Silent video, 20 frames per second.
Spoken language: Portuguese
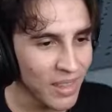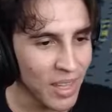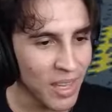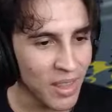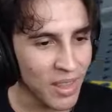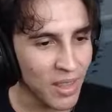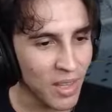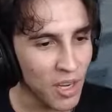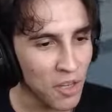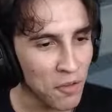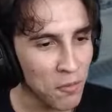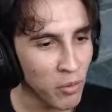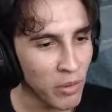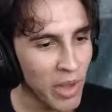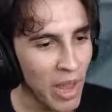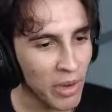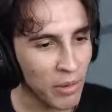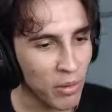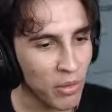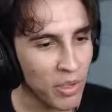Tem três
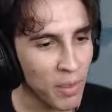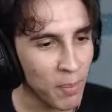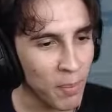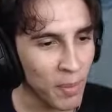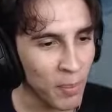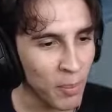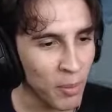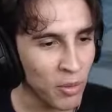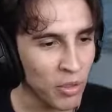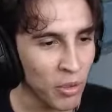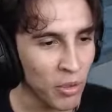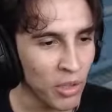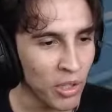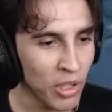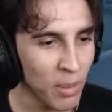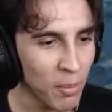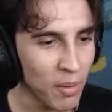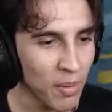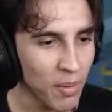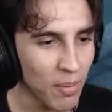bonecos que você pode pôr no seu
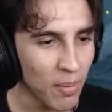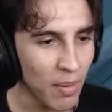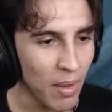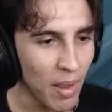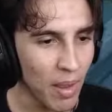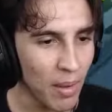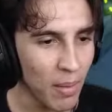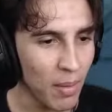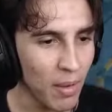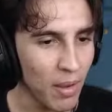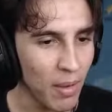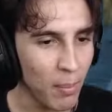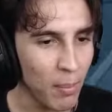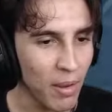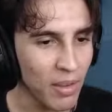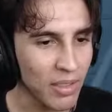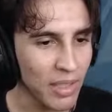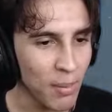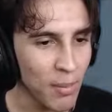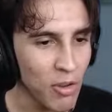time, é
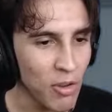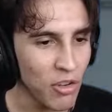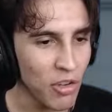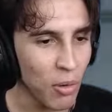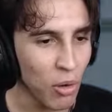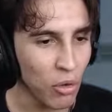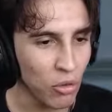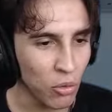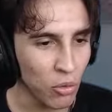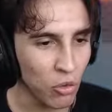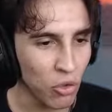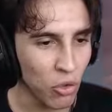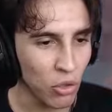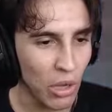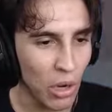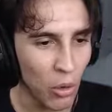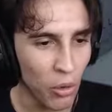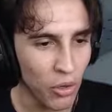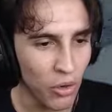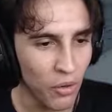basicamente igual ao outro jogo
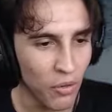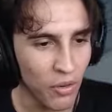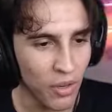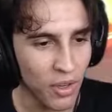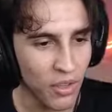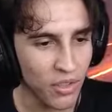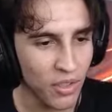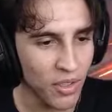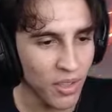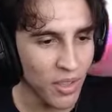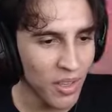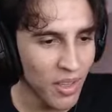da Royal Bus.